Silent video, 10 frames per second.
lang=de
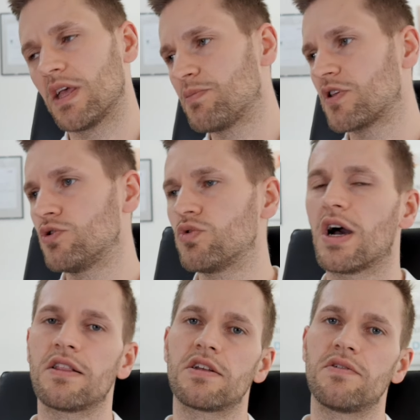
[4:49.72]
Gibt genug
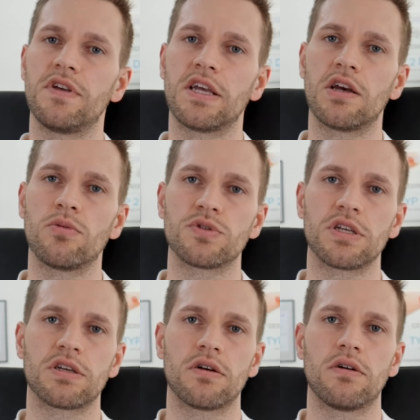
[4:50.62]
andere Wege, um
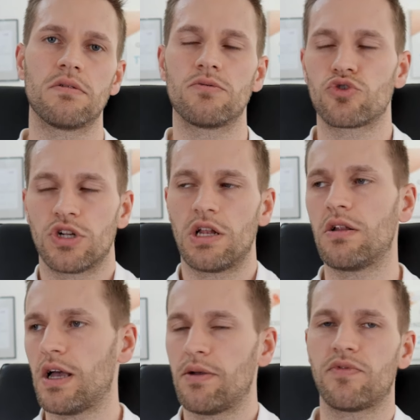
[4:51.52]
sich
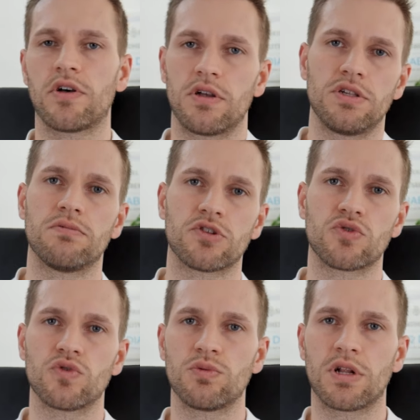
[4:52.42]
schnell, einfach, easy was
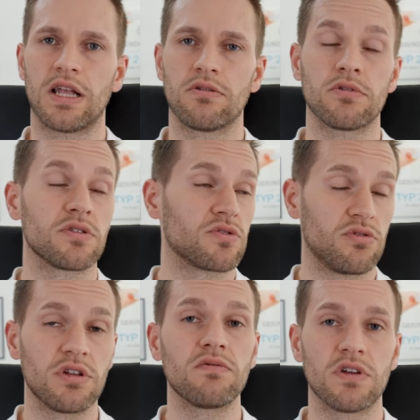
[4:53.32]
zuzubereiten und das
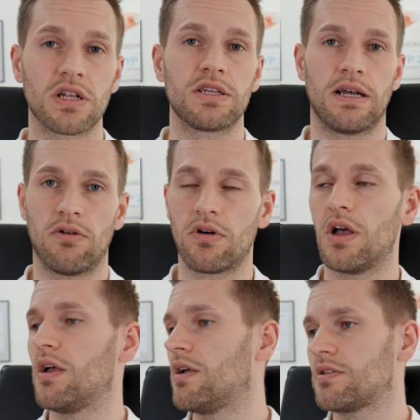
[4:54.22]
können wirklich auch
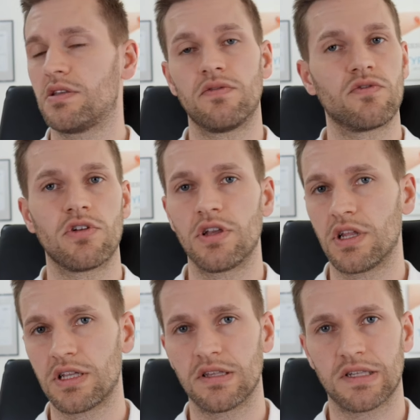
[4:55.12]

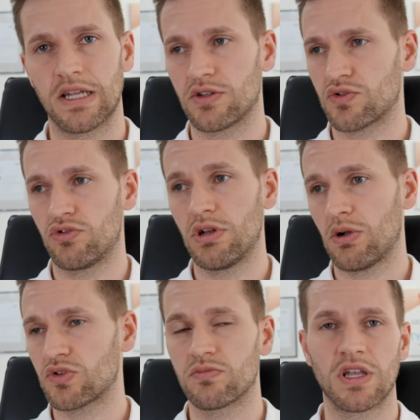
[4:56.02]
Tiefkühlgerichte sein. Das können
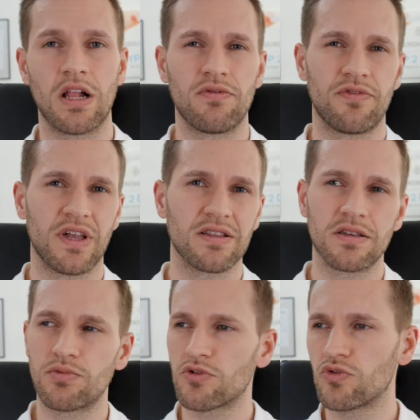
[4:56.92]
auch zum Teil
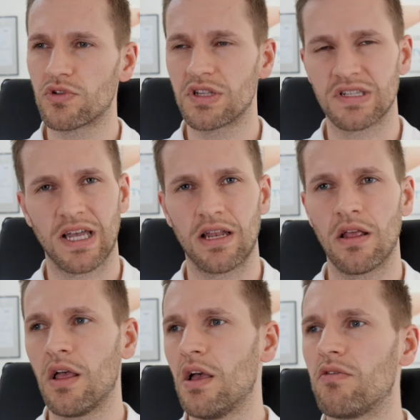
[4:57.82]
Fertigprodukte
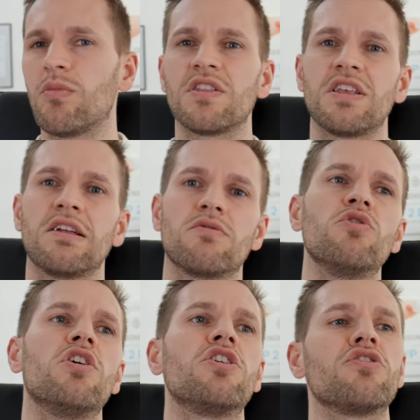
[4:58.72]
sein, wo man denkt, oh,
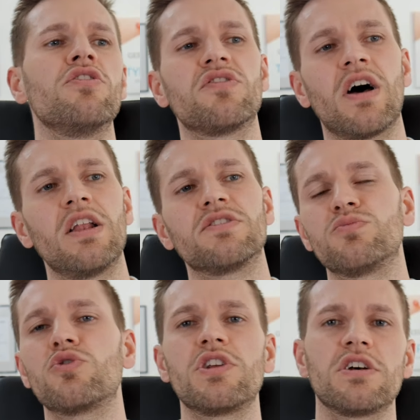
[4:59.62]
da ist ja alles
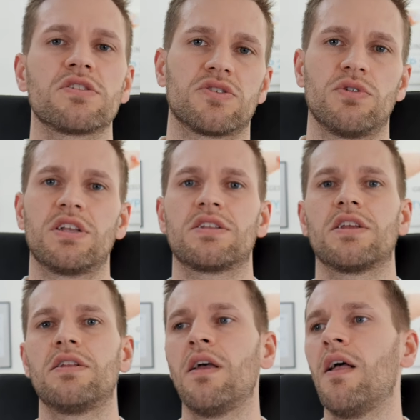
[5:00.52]
mögliche an Zeug
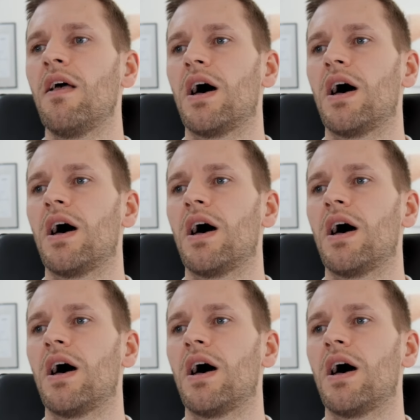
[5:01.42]
drin.